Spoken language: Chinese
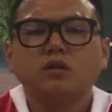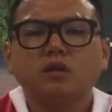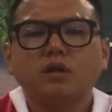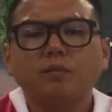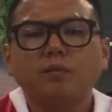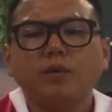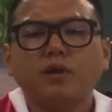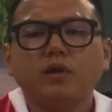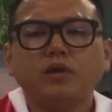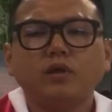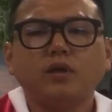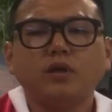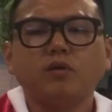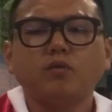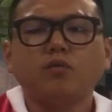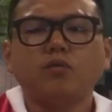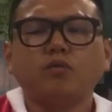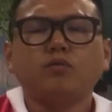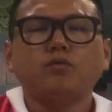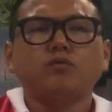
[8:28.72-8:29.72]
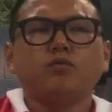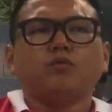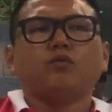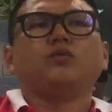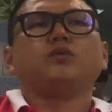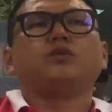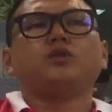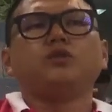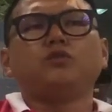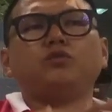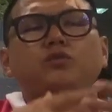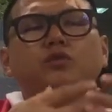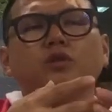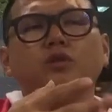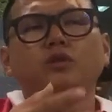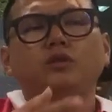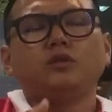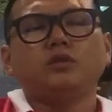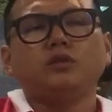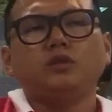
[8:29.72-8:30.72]
他每个月给我，我支出可
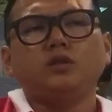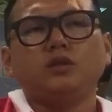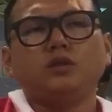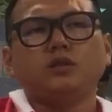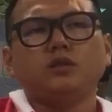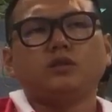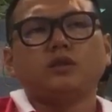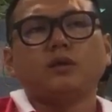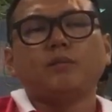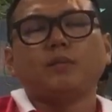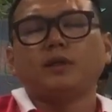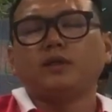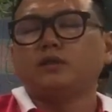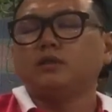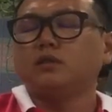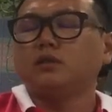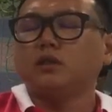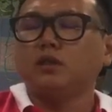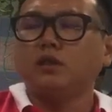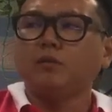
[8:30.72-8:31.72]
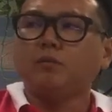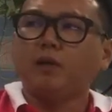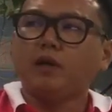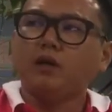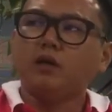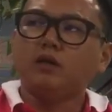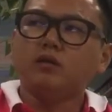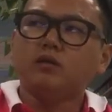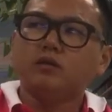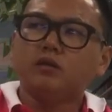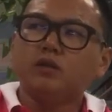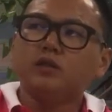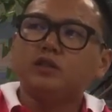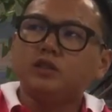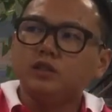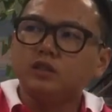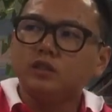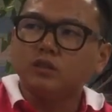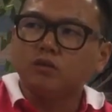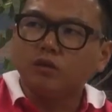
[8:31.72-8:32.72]
能是三百四，可能一百二，你
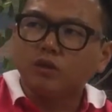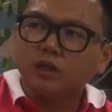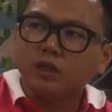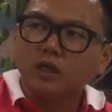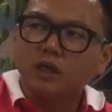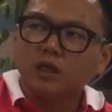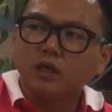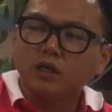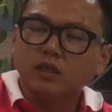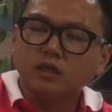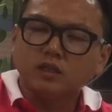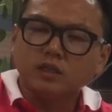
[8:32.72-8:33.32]
记得还他，